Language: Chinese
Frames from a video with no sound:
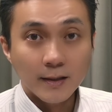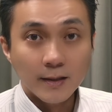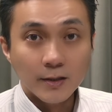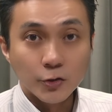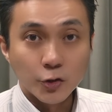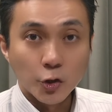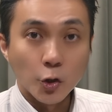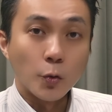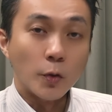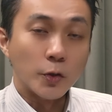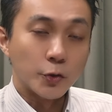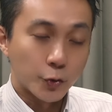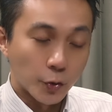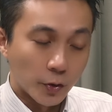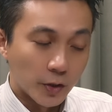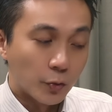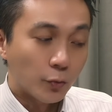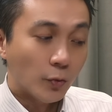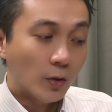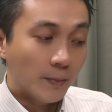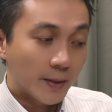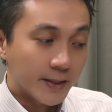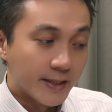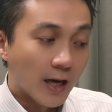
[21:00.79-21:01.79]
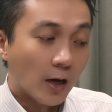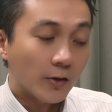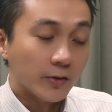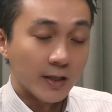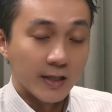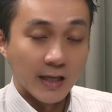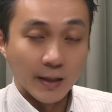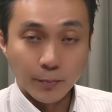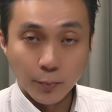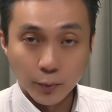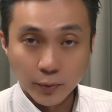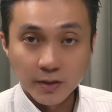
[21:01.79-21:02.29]
所以我说的，我们要的
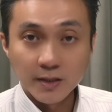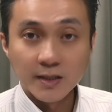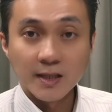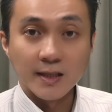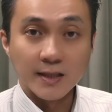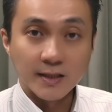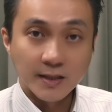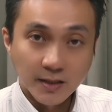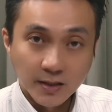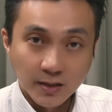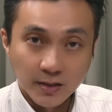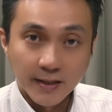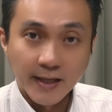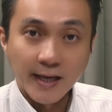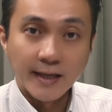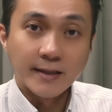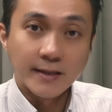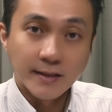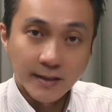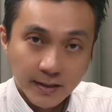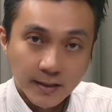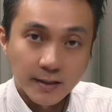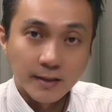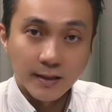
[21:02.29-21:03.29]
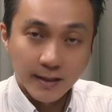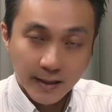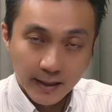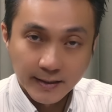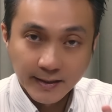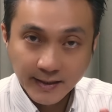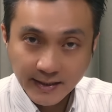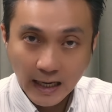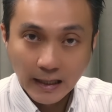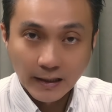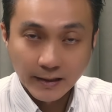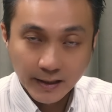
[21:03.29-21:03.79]
也不是这个四天四
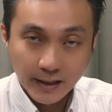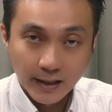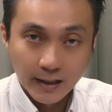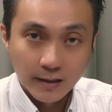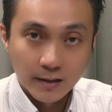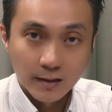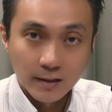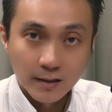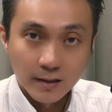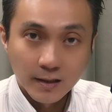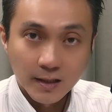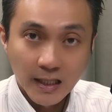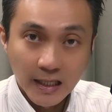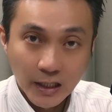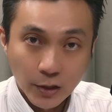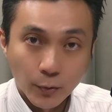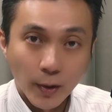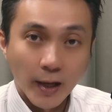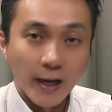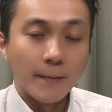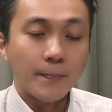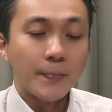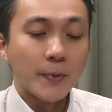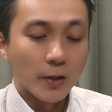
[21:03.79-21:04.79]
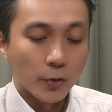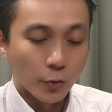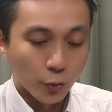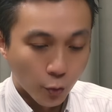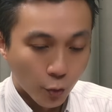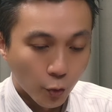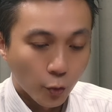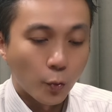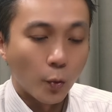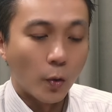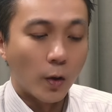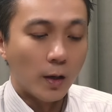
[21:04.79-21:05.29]
根涨停，因为
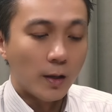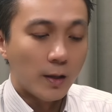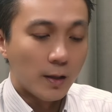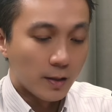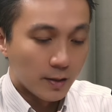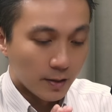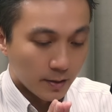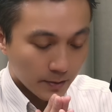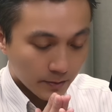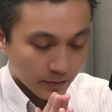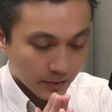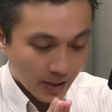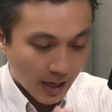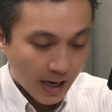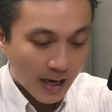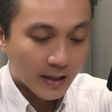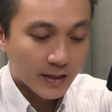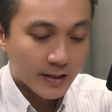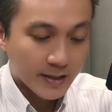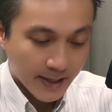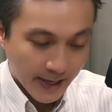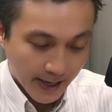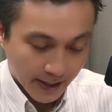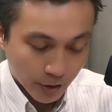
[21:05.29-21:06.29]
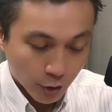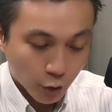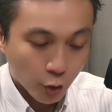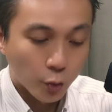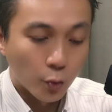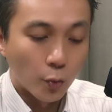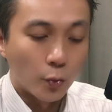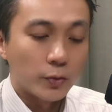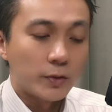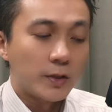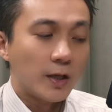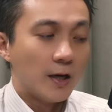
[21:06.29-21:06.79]
如果它沿
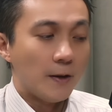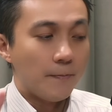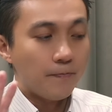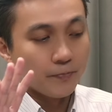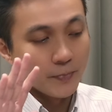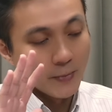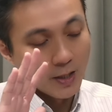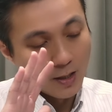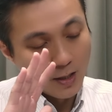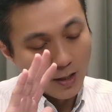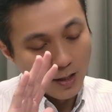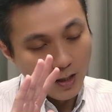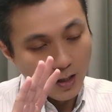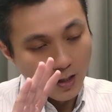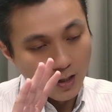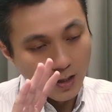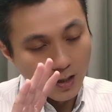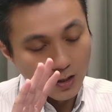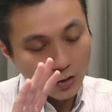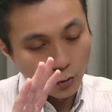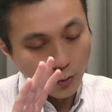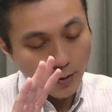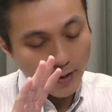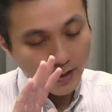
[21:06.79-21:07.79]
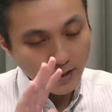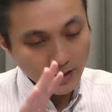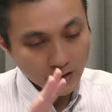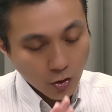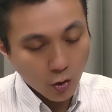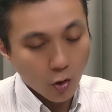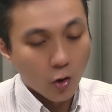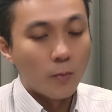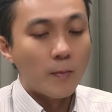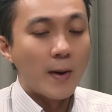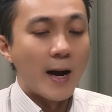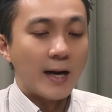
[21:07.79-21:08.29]
途的，呃，所谓的
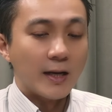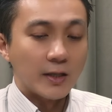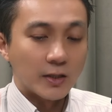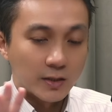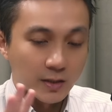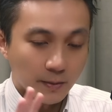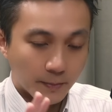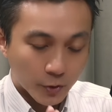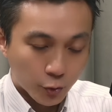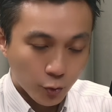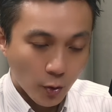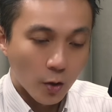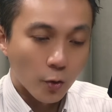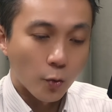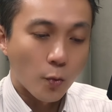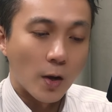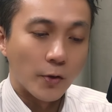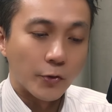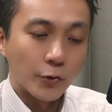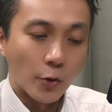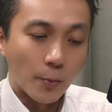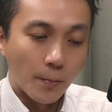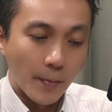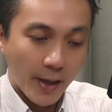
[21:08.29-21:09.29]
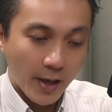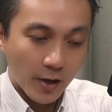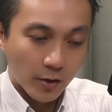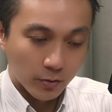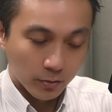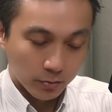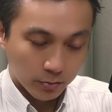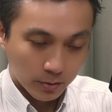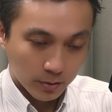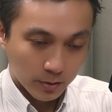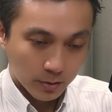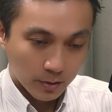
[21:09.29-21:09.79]
筹码什么状况都没
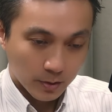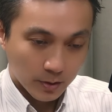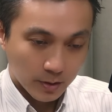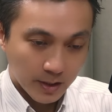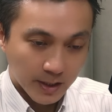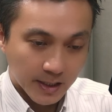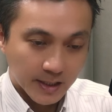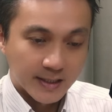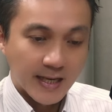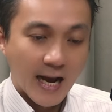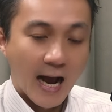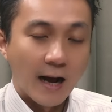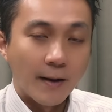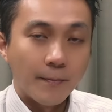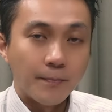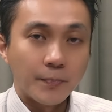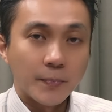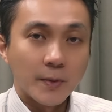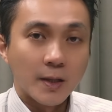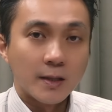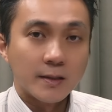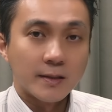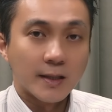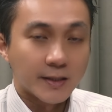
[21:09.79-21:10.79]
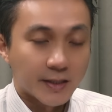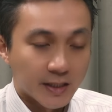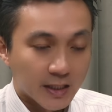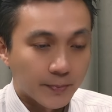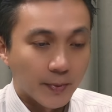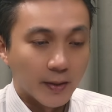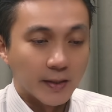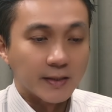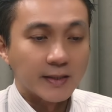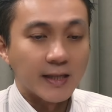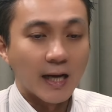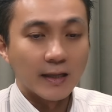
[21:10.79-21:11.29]
有异常，那基
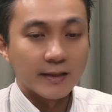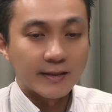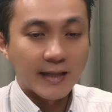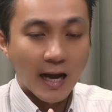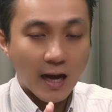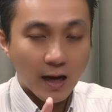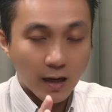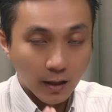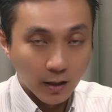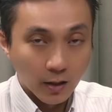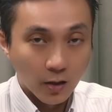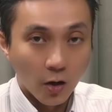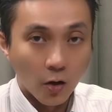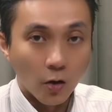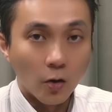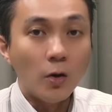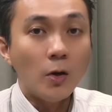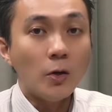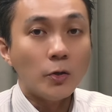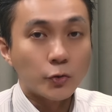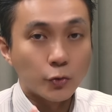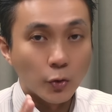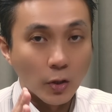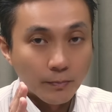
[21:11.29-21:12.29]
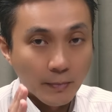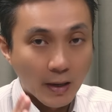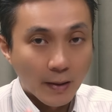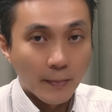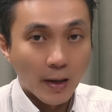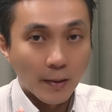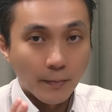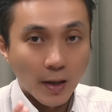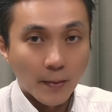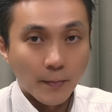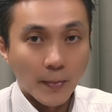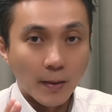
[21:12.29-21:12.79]
本上它耳后就会慢
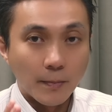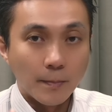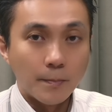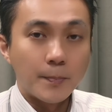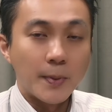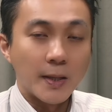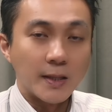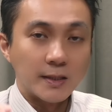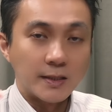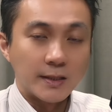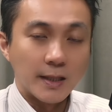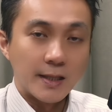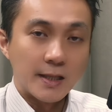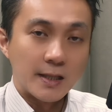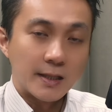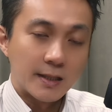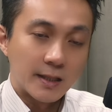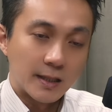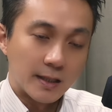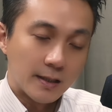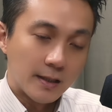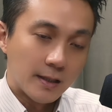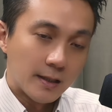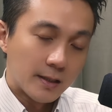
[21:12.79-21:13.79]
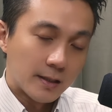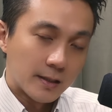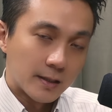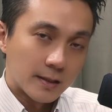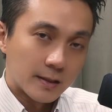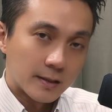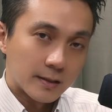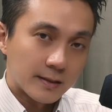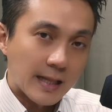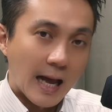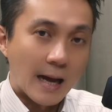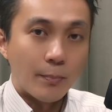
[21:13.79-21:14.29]
慢慢慢变成一个
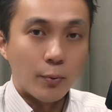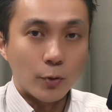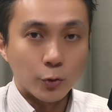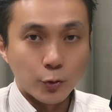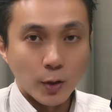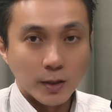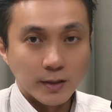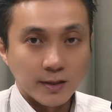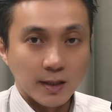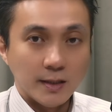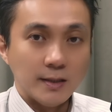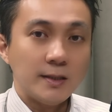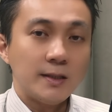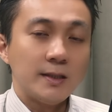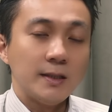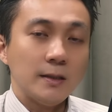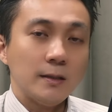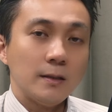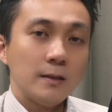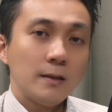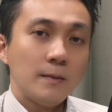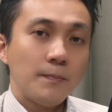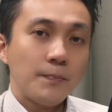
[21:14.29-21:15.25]
大波段成型。